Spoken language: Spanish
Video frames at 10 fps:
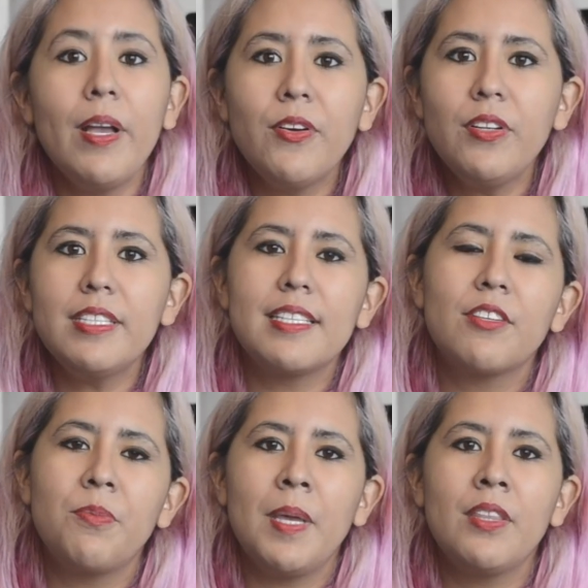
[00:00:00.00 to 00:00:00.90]
Luego les
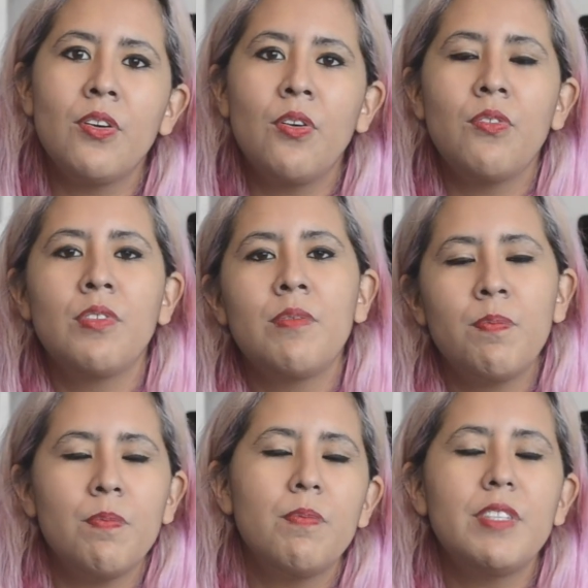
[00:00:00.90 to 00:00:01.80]
recomiendo
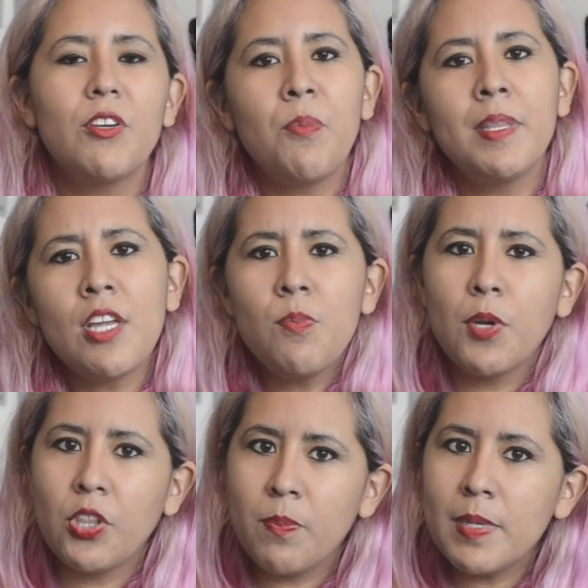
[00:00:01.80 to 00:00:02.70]
un documental un
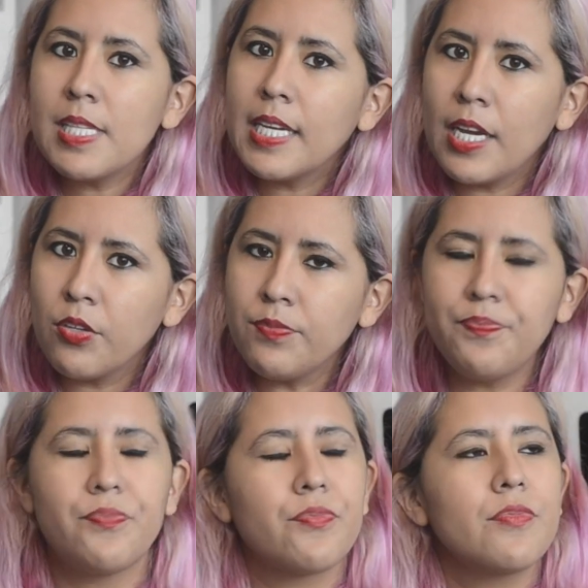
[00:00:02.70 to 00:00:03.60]
poquito más ligero,
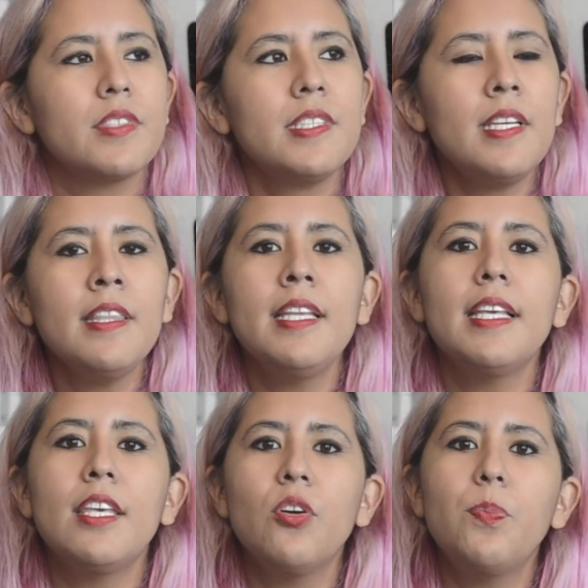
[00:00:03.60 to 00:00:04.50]

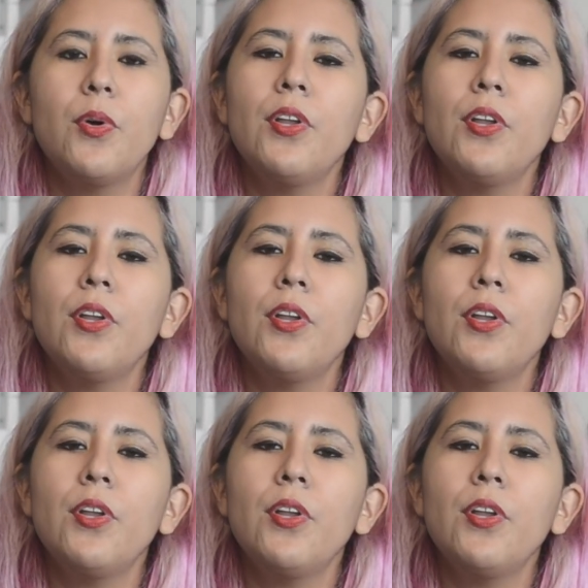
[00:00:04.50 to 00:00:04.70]
dirigido